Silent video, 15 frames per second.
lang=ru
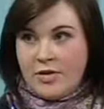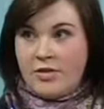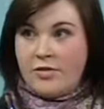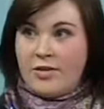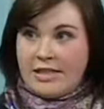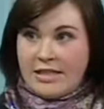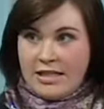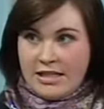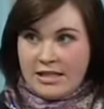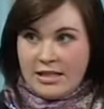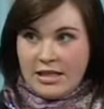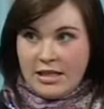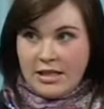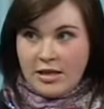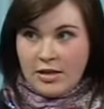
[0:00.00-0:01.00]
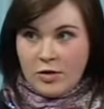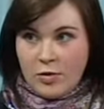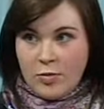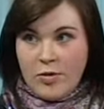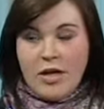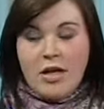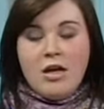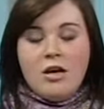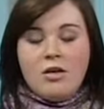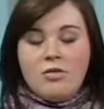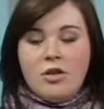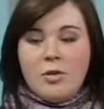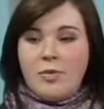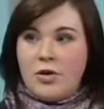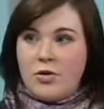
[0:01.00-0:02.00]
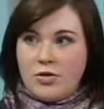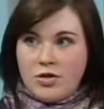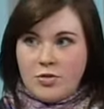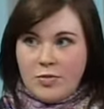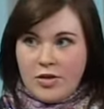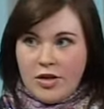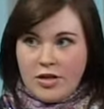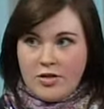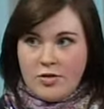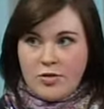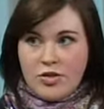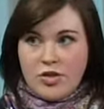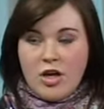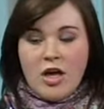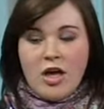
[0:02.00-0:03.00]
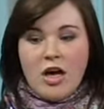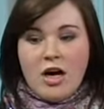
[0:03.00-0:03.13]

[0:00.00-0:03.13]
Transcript: это воскресный киноклуб, куда приходит молодежь.